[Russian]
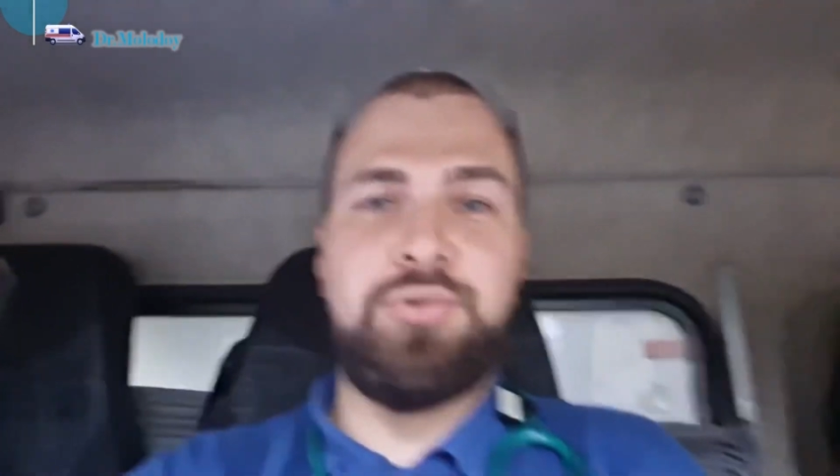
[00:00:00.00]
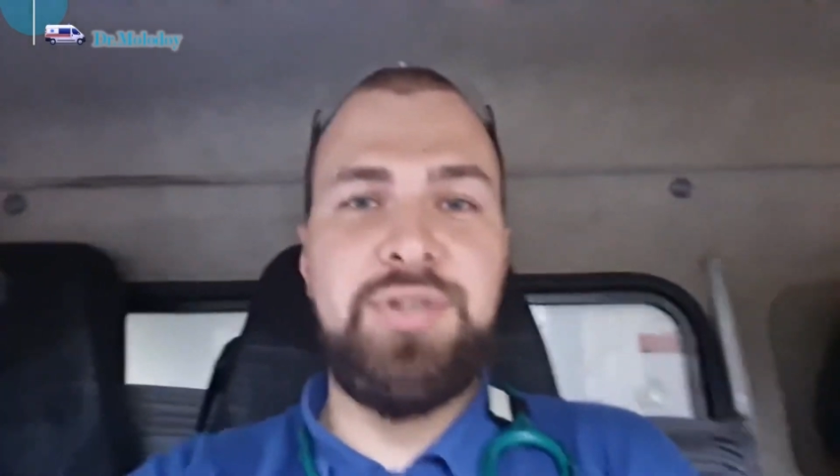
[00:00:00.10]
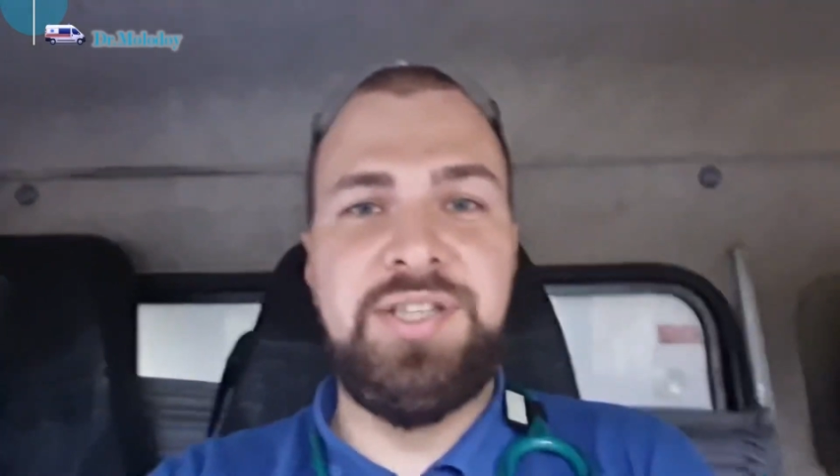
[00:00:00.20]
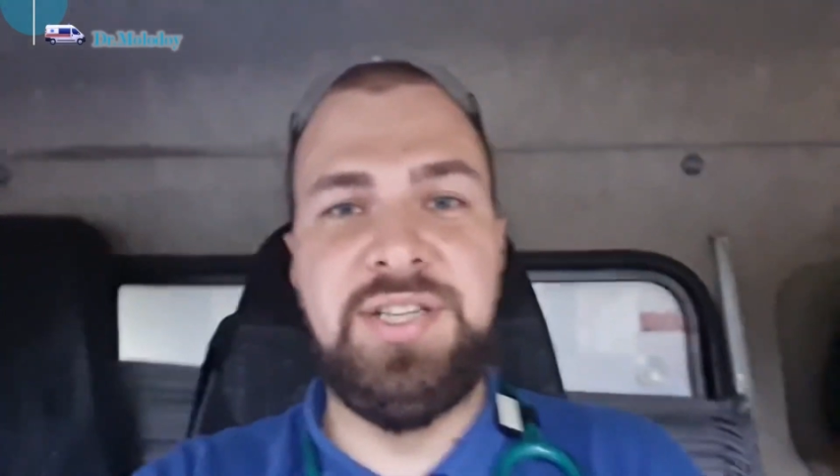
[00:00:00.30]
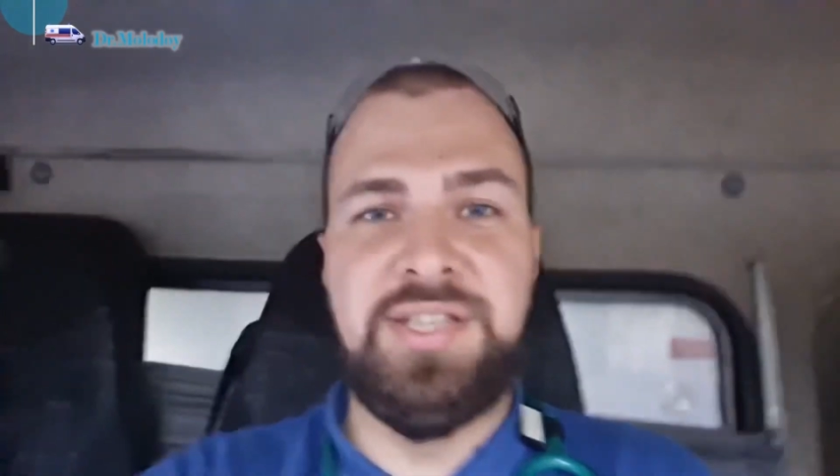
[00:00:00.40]
Ну,
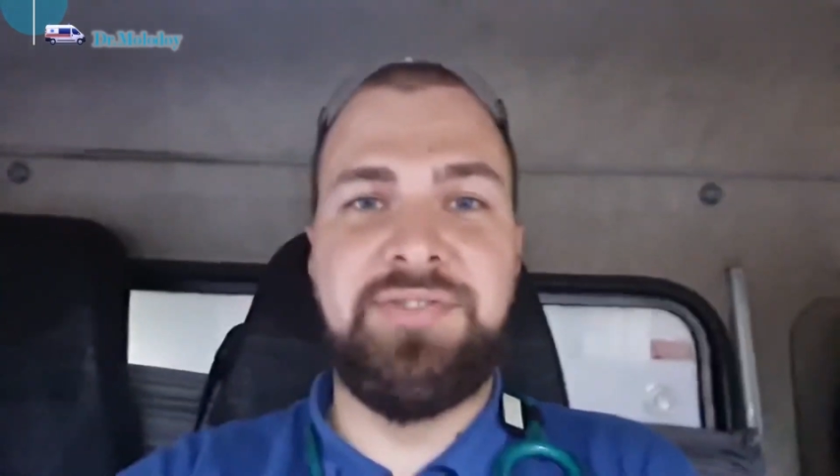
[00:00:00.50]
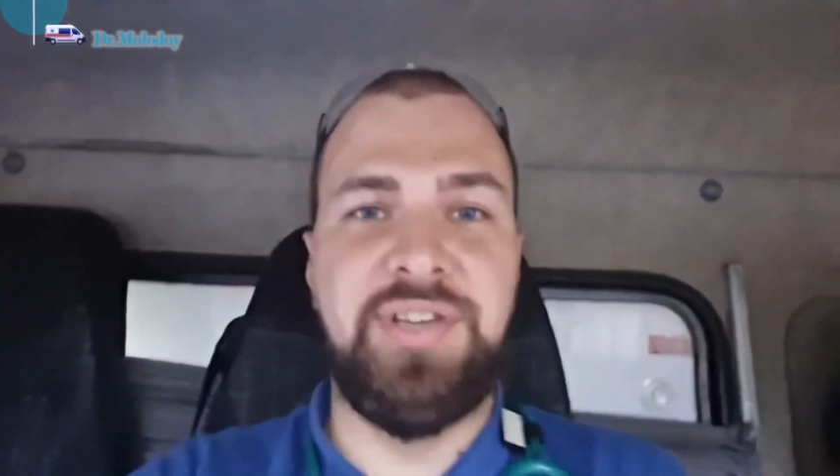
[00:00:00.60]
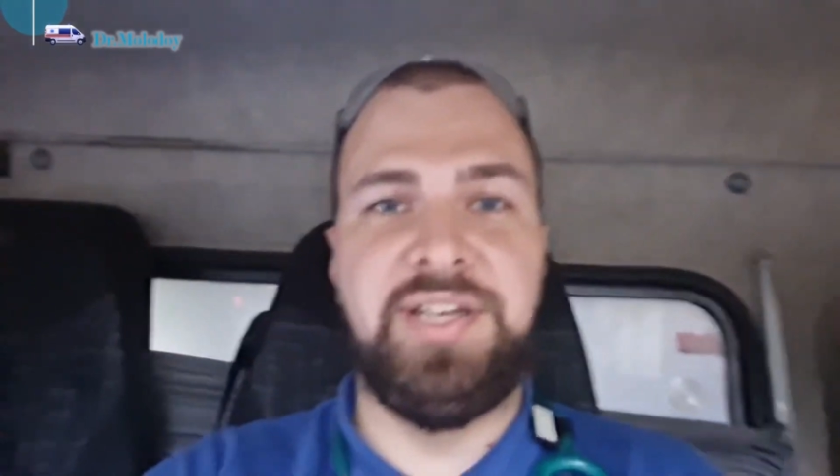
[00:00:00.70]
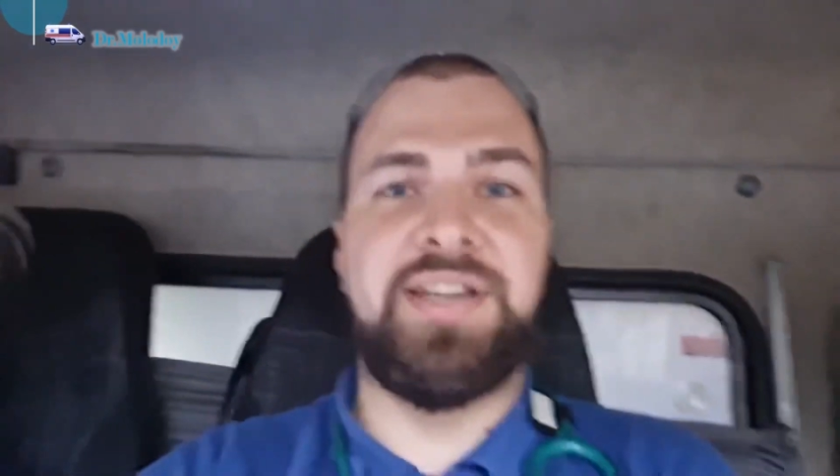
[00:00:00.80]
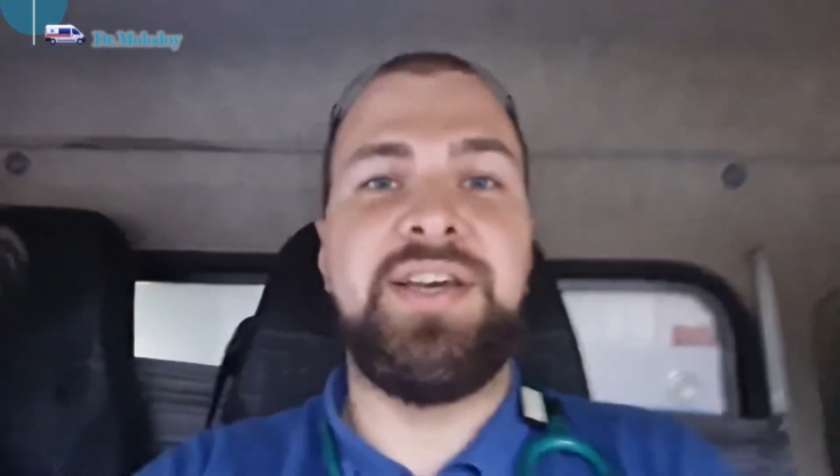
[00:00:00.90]

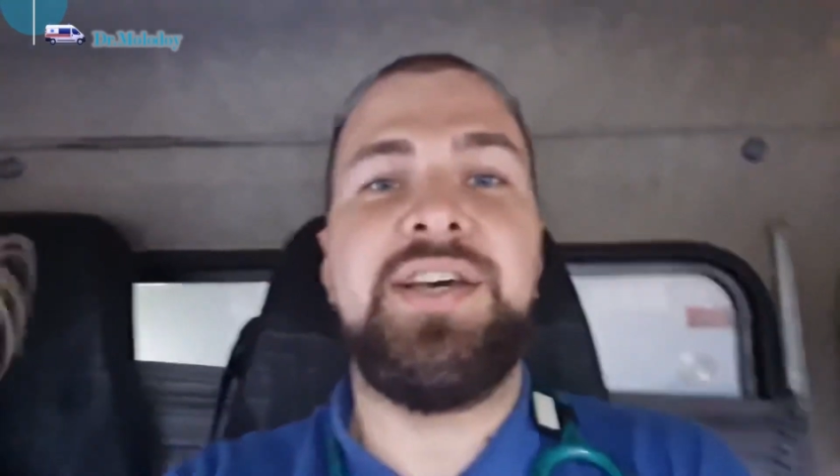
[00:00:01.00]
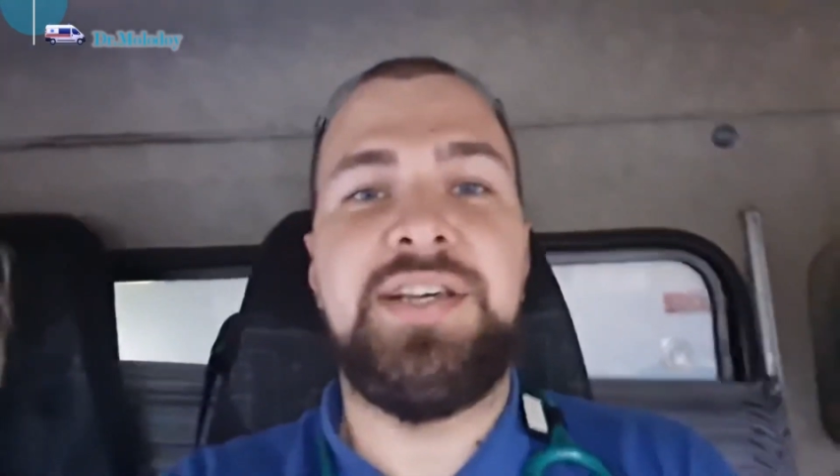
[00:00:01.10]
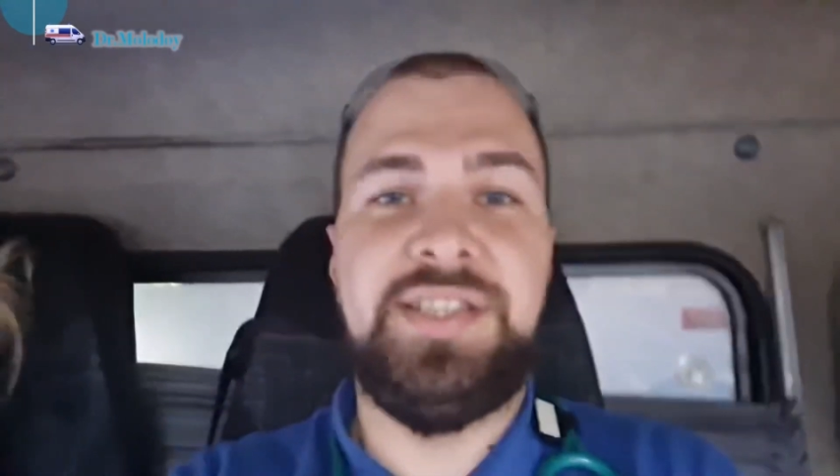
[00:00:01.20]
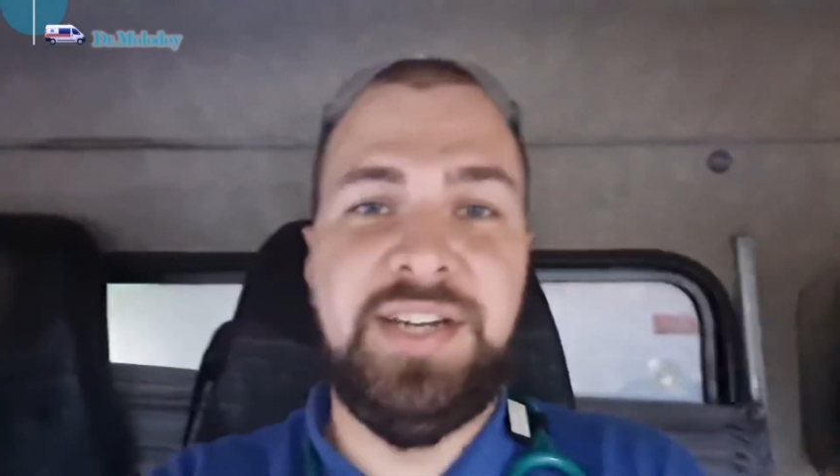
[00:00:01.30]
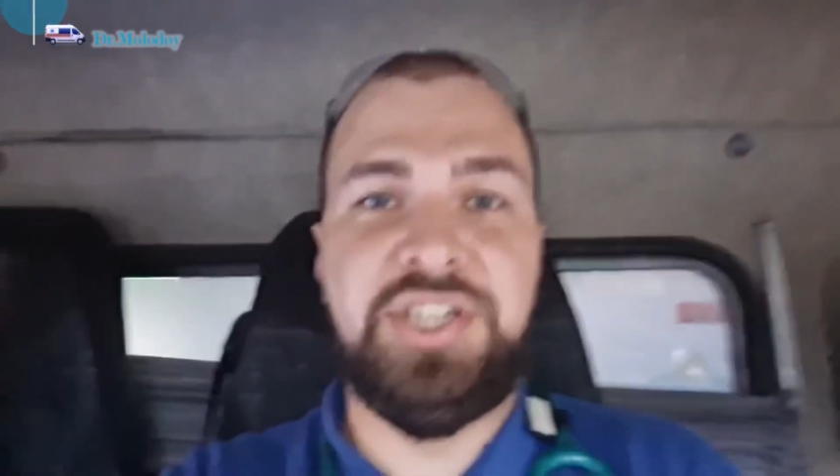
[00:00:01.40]
единственное,
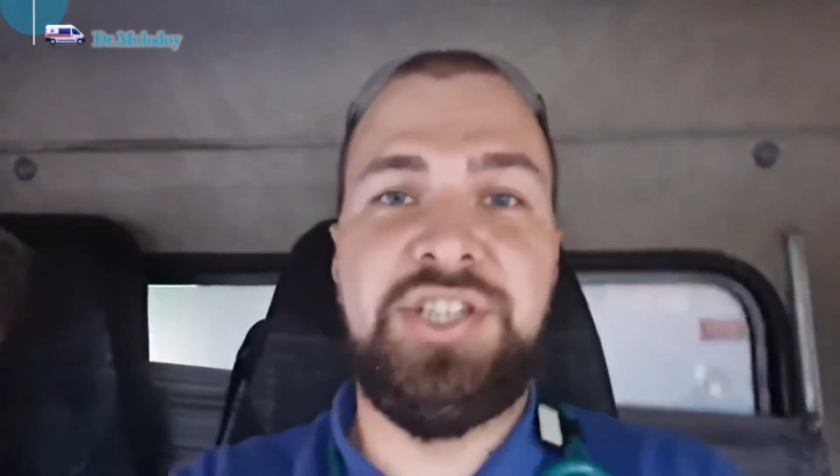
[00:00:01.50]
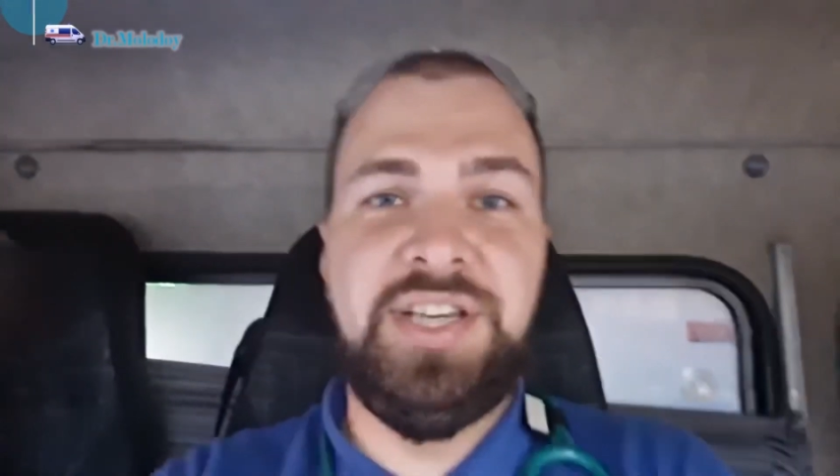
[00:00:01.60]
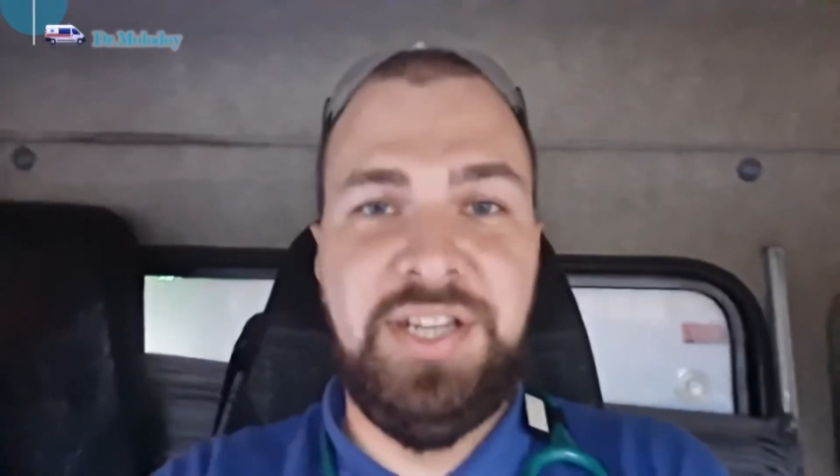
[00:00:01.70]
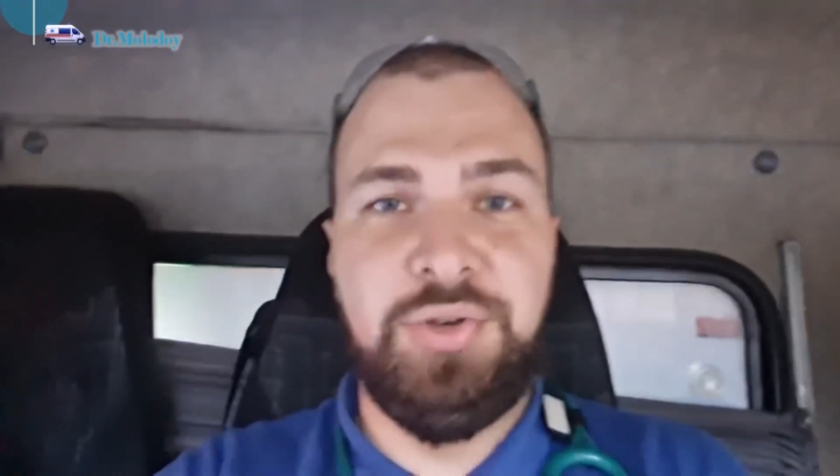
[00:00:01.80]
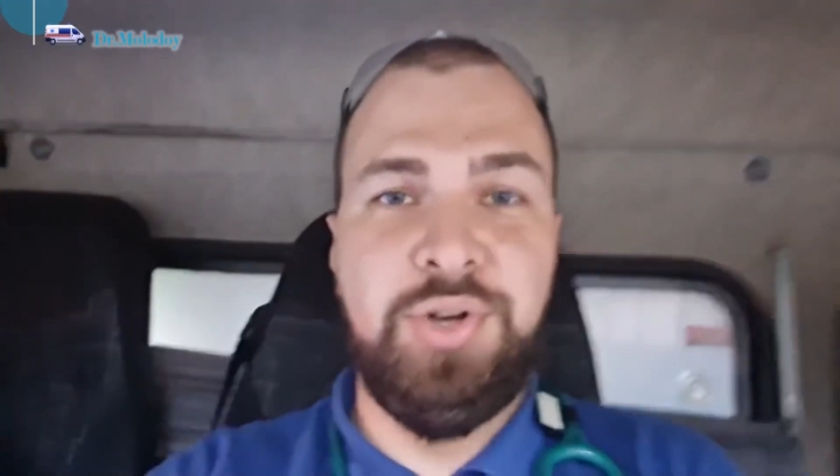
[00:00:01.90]
сразу рождения